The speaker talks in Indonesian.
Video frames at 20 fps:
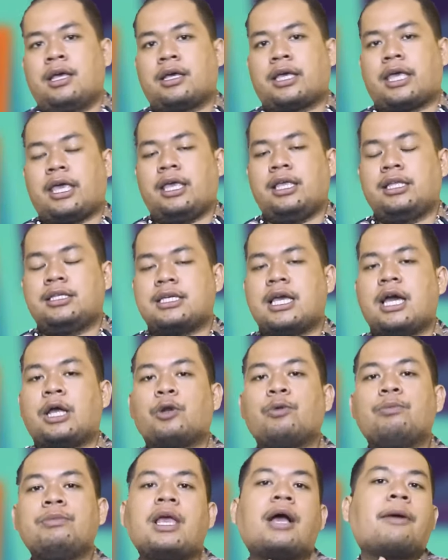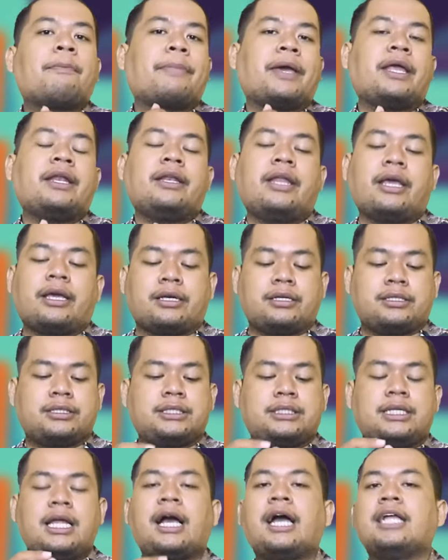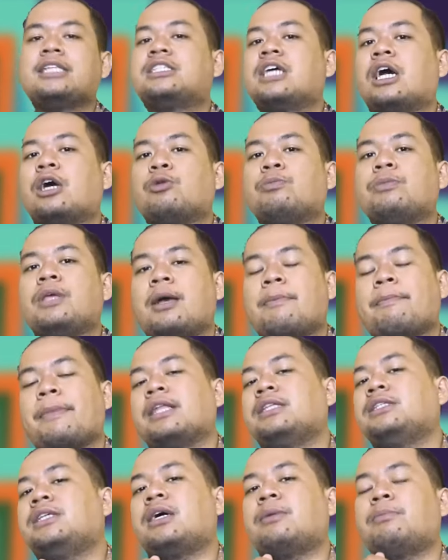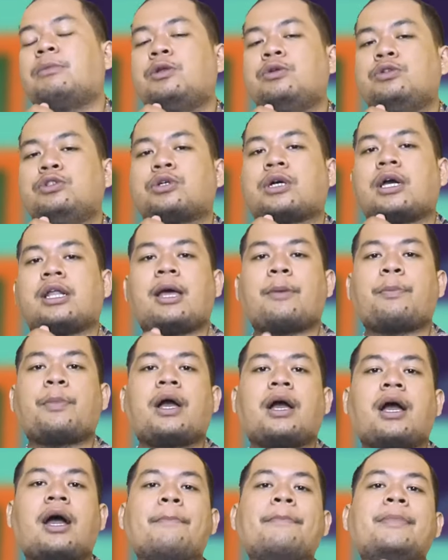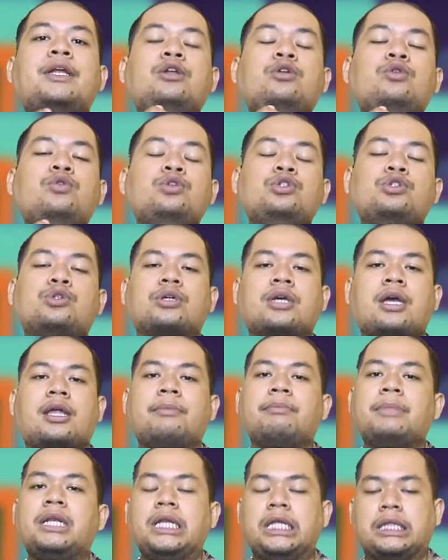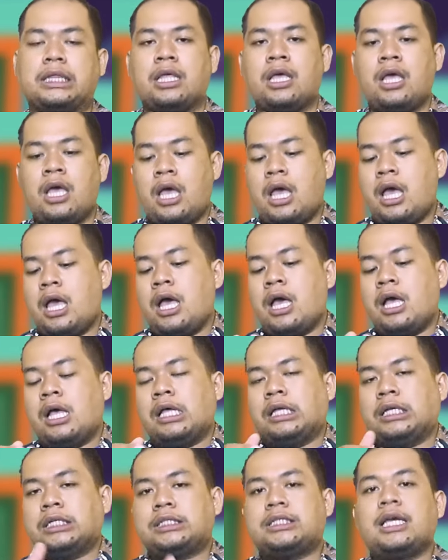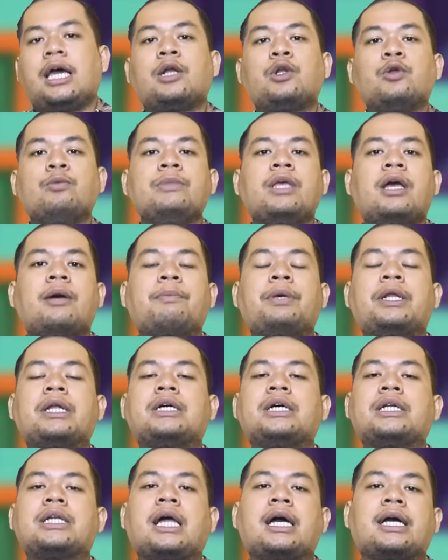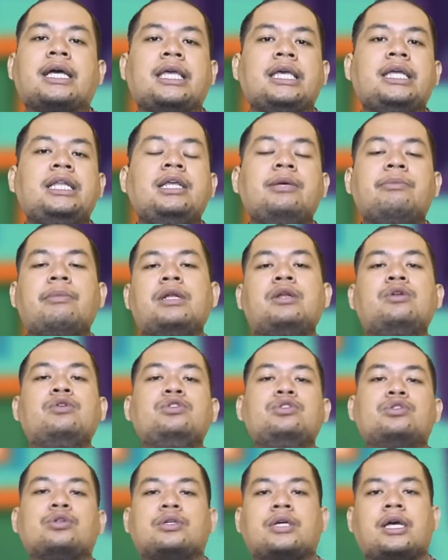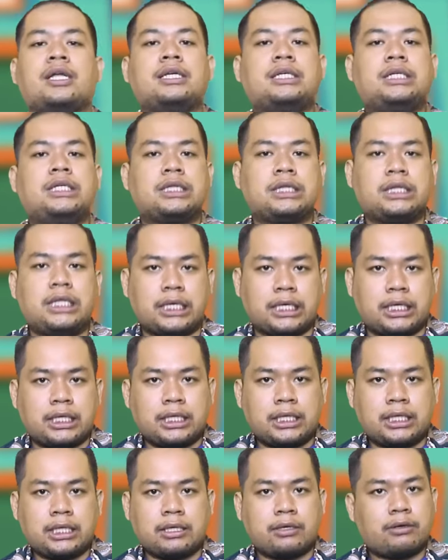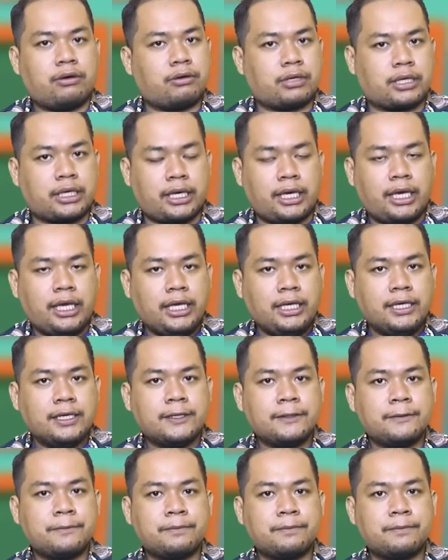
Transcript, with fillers: Oke, jarum yang pendek. Sedangkan jarum yang panjang menunjukkan apa, Kak? Menunjukkan menit. Jarum yang bergerak ini menunjukkan detik. Oke.